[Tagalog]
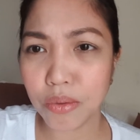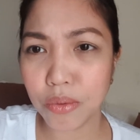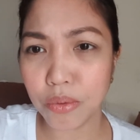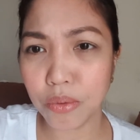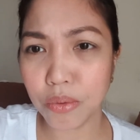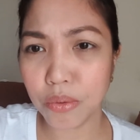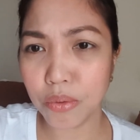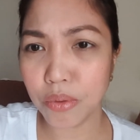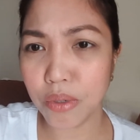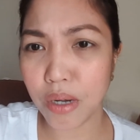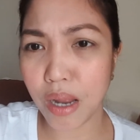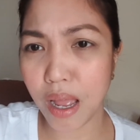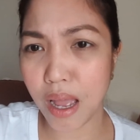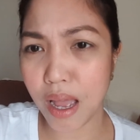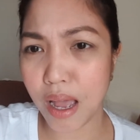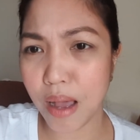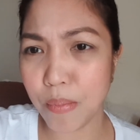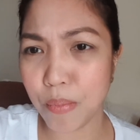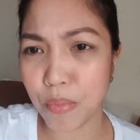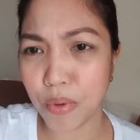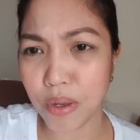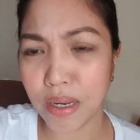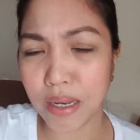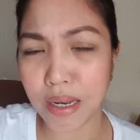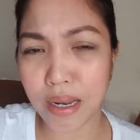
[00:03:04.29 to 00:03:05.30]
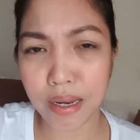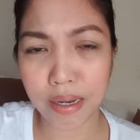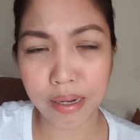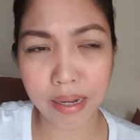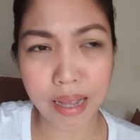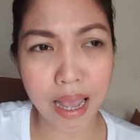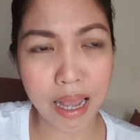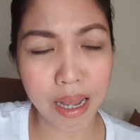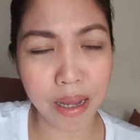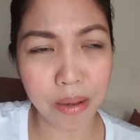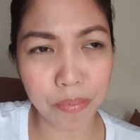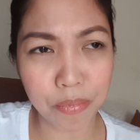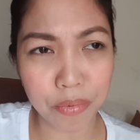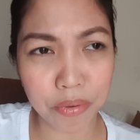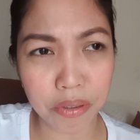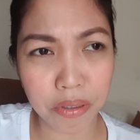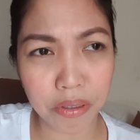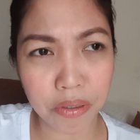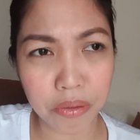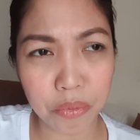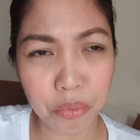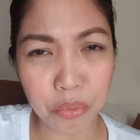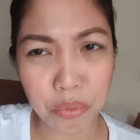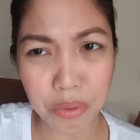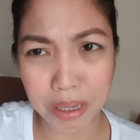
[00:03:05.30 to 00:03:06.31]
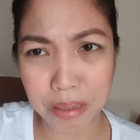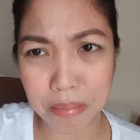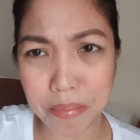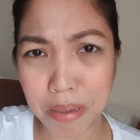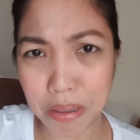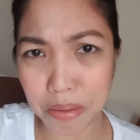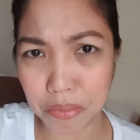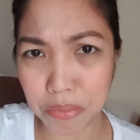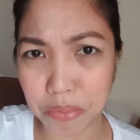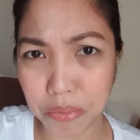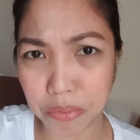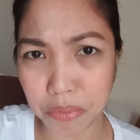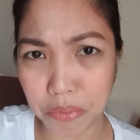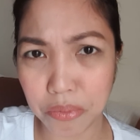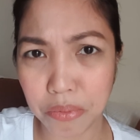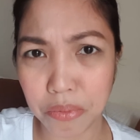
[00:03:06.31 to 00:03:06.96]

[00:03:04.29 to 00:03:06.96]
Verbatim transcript: ko naaamoy na nangangamoy ulam ako.